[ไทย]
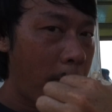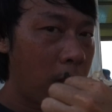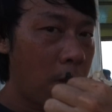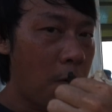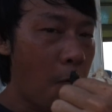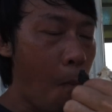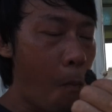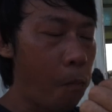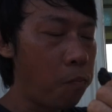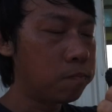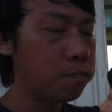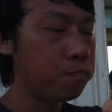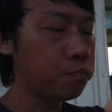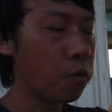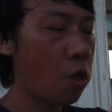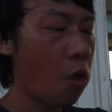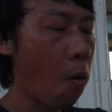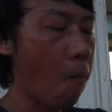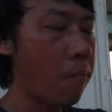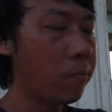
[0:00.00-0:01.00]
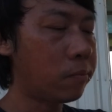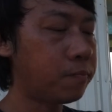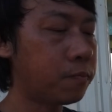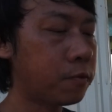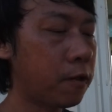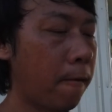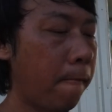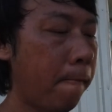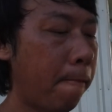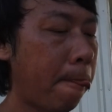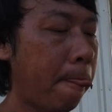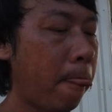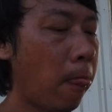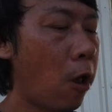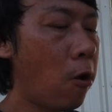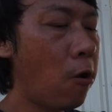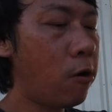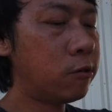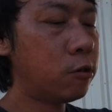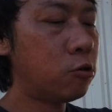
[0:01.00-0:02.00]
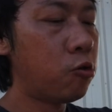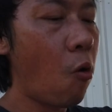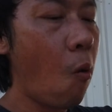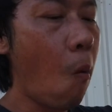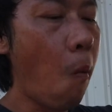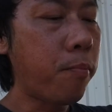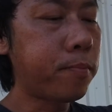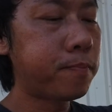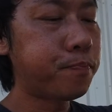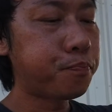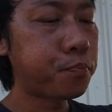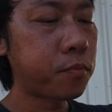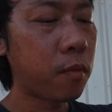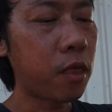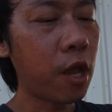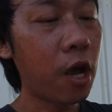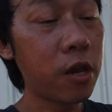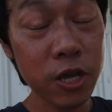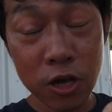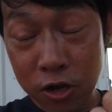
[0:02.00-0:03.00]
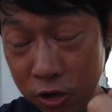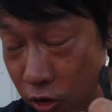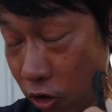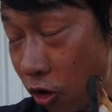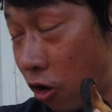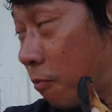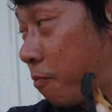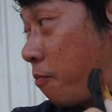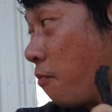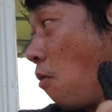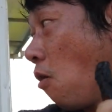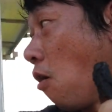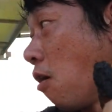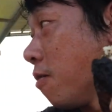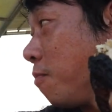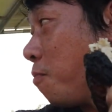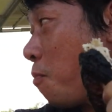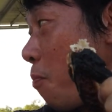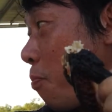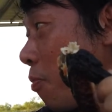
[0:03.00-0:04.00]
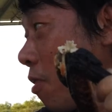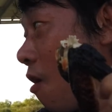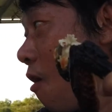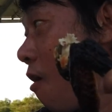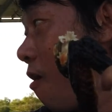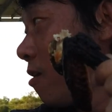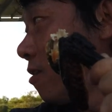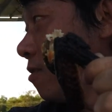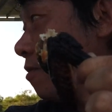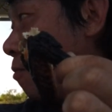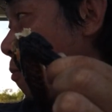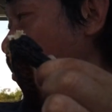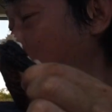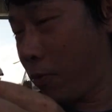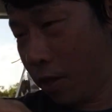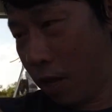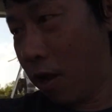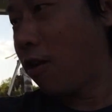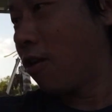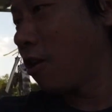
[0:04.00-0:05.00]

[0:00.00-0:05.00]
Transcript: มีปกติไก่อบฟางอหนัง มันต้องกรอบๆเนี่ยอย่างเงี้ยนี่ก็กรอบนีกรอบอันนี้ไม่